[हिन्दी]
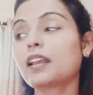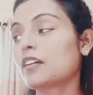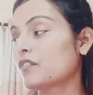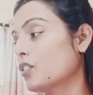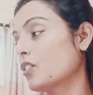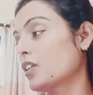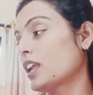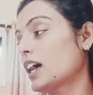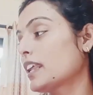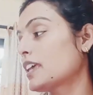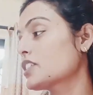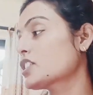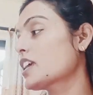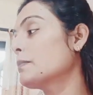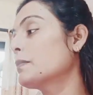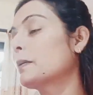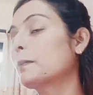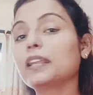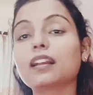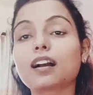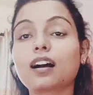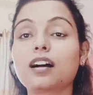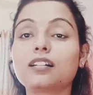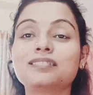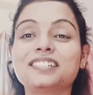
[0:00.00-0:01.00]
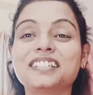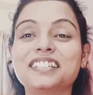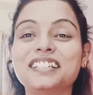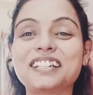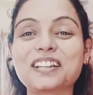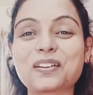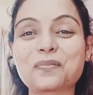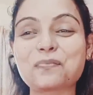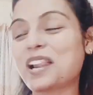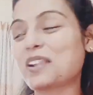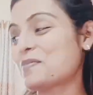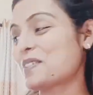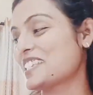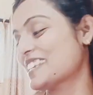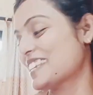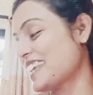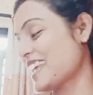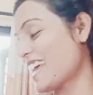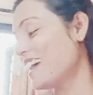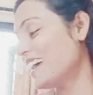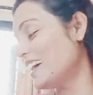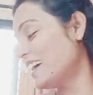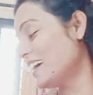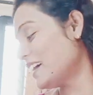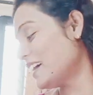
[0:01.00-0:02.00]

फ़ोन आ रहा है शायद मम्मी का घर बज रही है